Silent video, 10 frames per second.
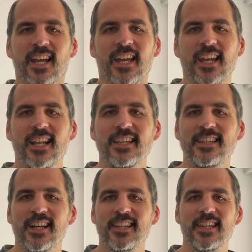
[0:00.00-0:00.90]
Et l'année
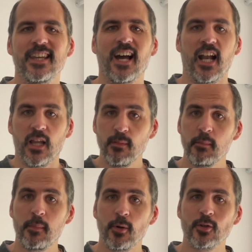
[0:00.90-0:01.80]
dernière, à la même
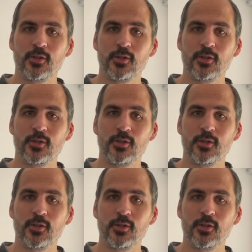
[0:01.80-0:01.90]
époque,